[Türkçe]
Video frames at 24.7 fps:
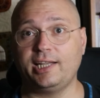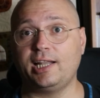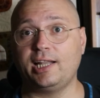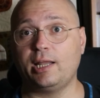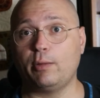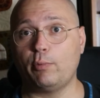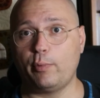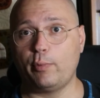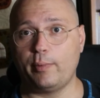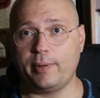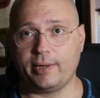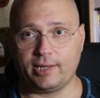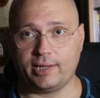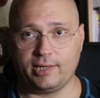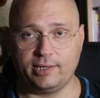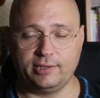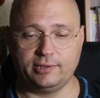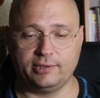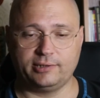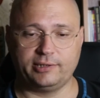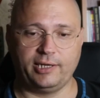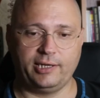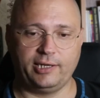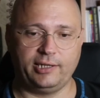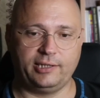
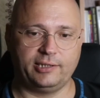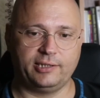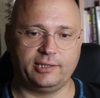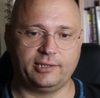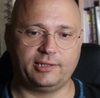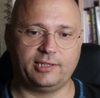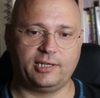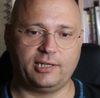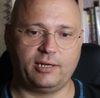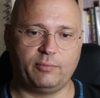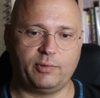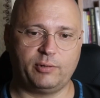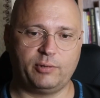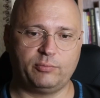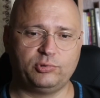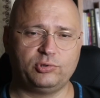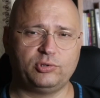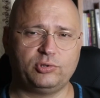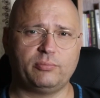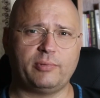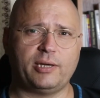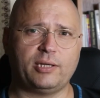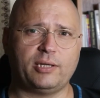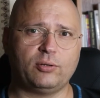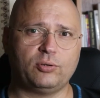yenilememekle tehdit etti ama
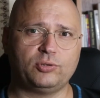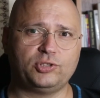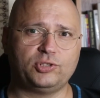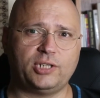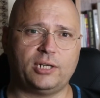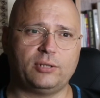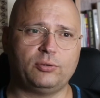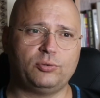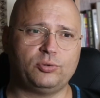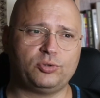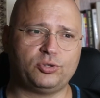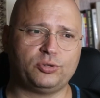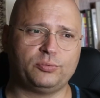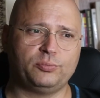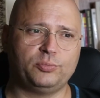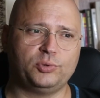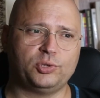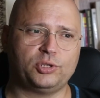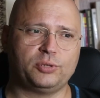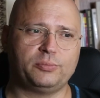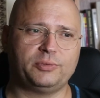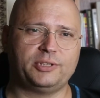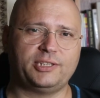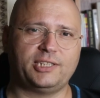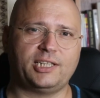bunun ben olacağını
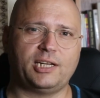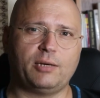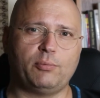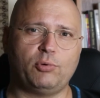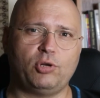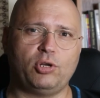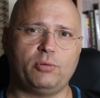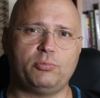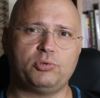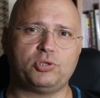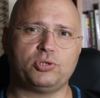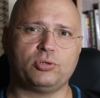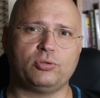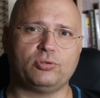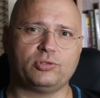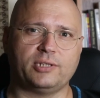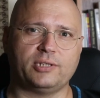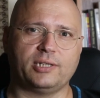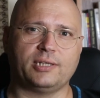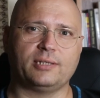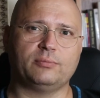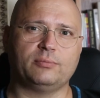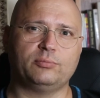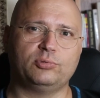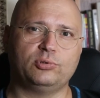düşünmüyorum. Zira böyle bir şey
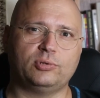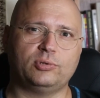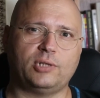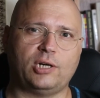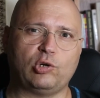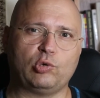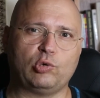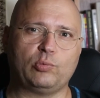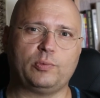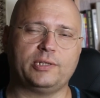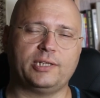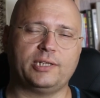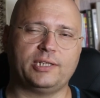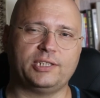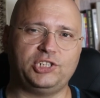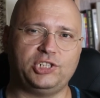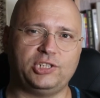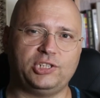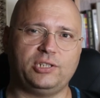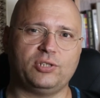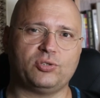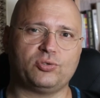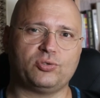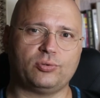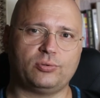olursa bu Avrupa'da
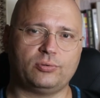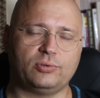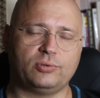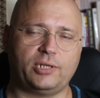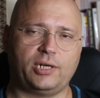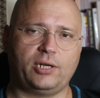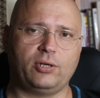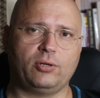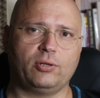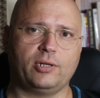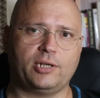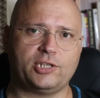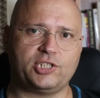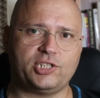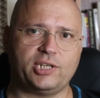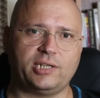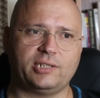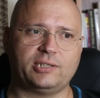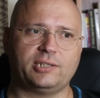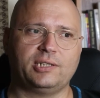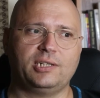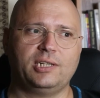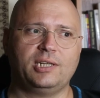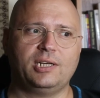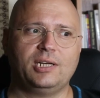ciddi sorunlara yol
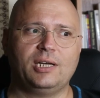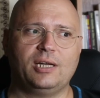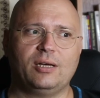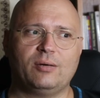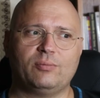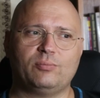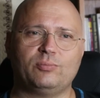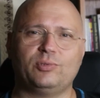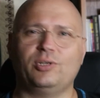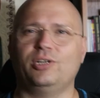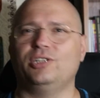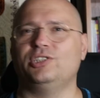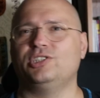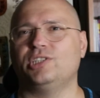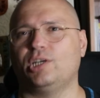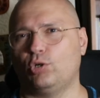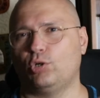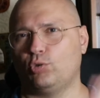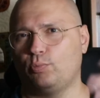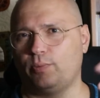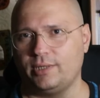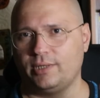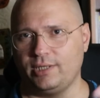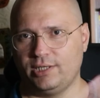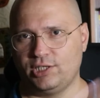açar. Böylece
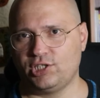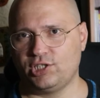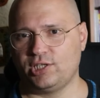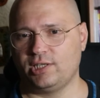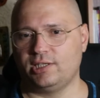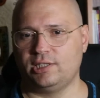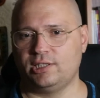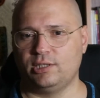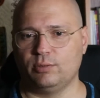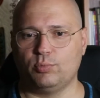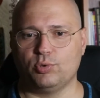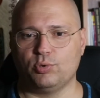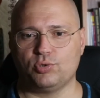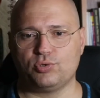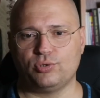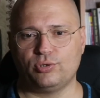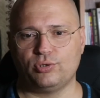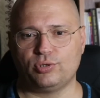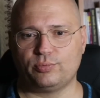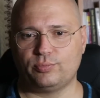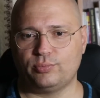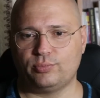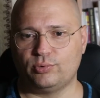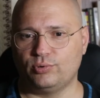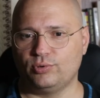Avrupa ilişkileri de
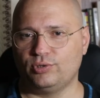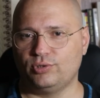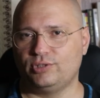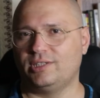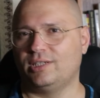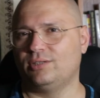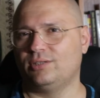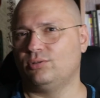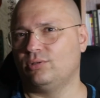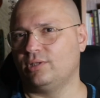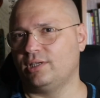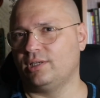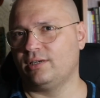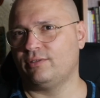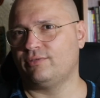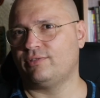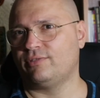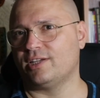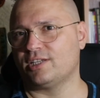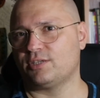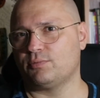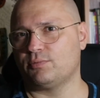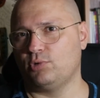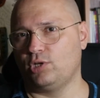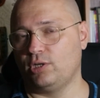bozulur. O yüzden dolayı
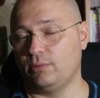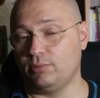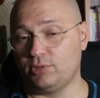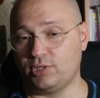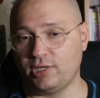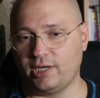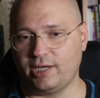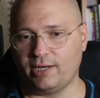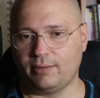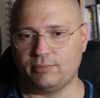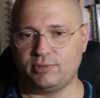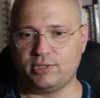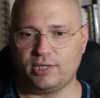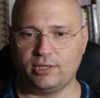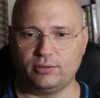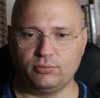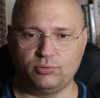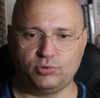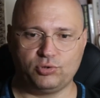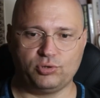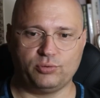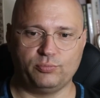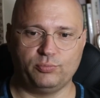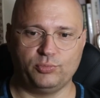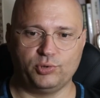Fas böyle bir şey
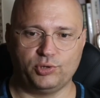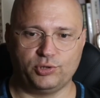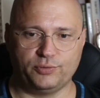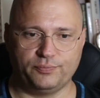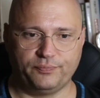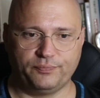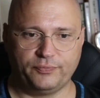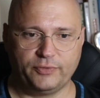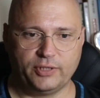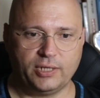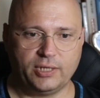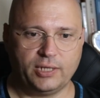yapacağını düşünmüyorum.